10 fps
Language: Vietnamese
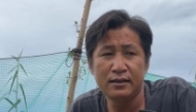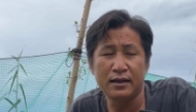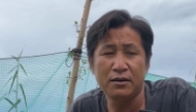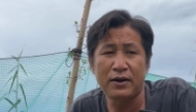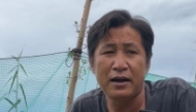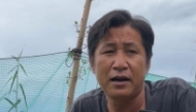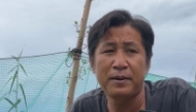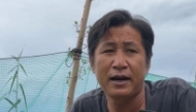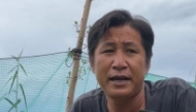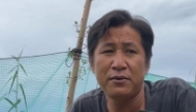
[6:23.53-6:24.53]
thì cái phần ở
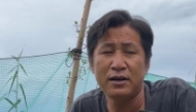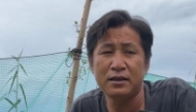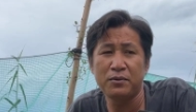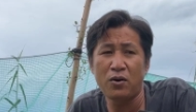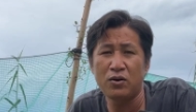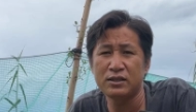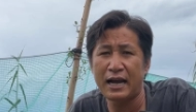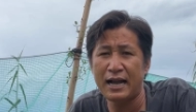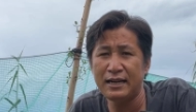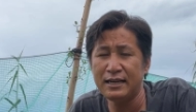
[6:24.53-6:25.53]
bạc liêu á, thì bà con
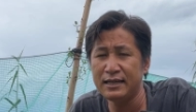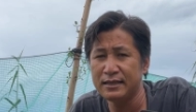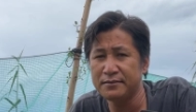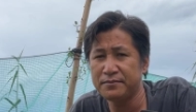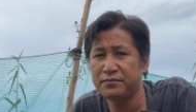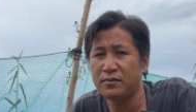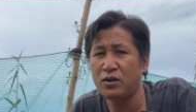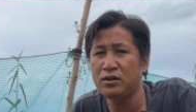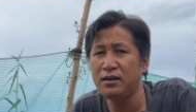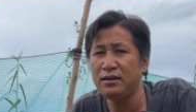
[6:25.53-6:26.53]
ráng á,
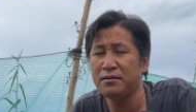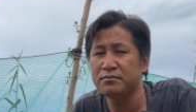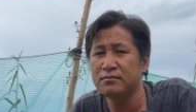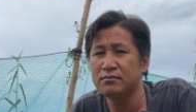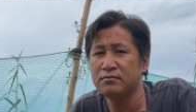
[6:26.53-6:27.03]
cho tính chừng